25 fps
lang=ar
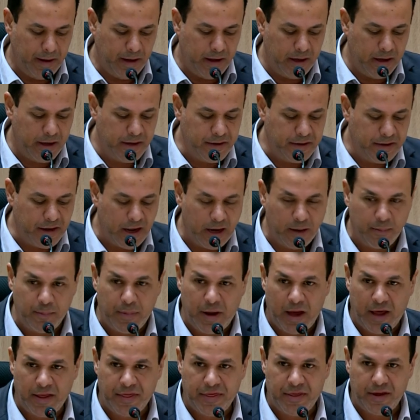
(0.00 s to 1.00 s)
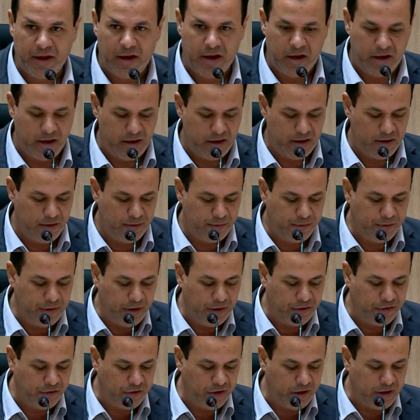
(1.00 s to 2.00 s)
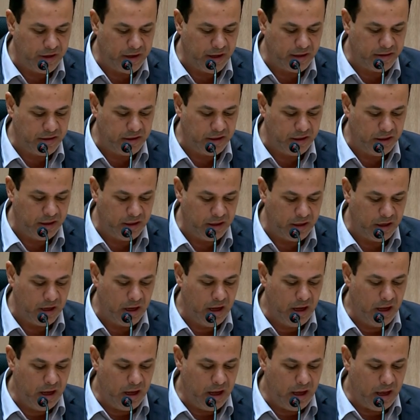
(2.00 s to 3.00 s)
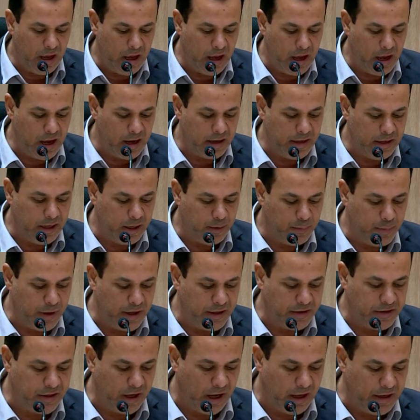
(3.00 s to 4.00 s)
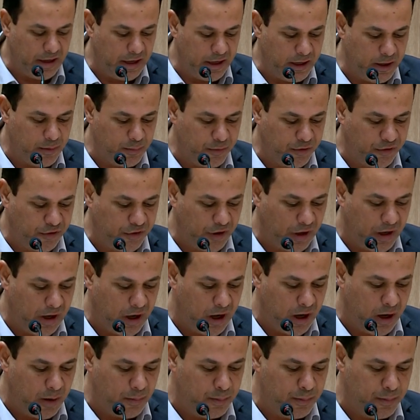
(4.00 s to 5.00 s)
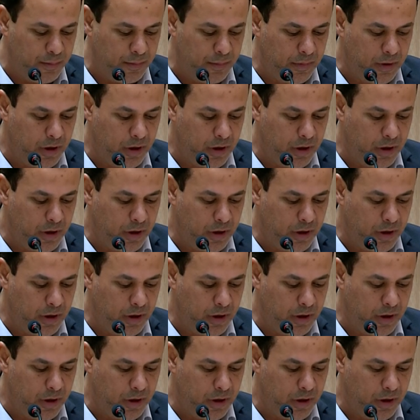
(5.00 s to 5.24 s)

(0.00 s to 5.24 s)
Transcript: إن البحث في سيرة أهل البيت عليهم السلام